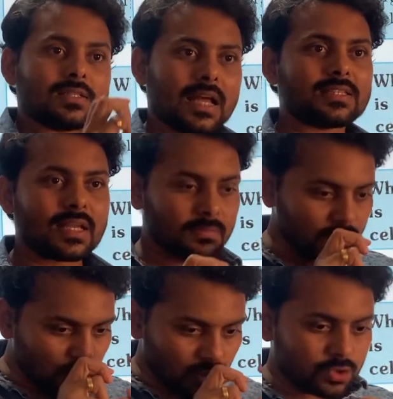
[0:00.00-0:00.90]
साथ साथ
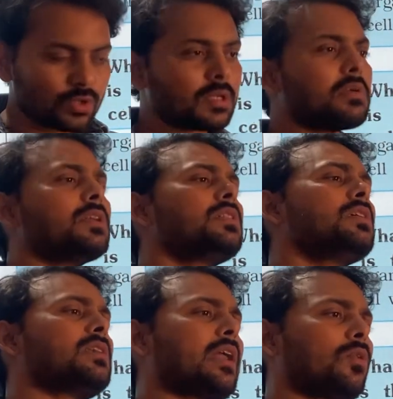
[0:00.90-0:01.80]
में छोटे छोटे भी
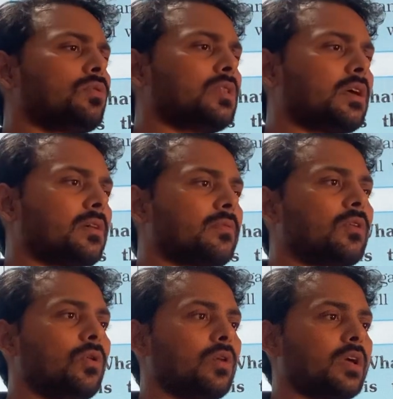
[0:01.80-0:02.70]
कितने सारे होते
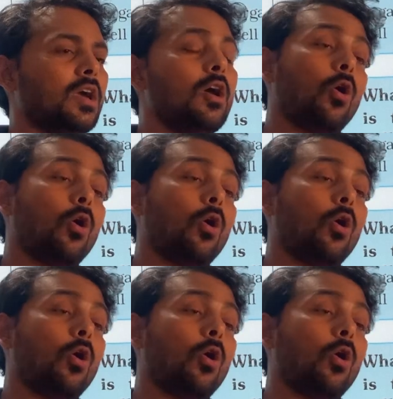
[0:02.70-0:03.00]
हैं ओके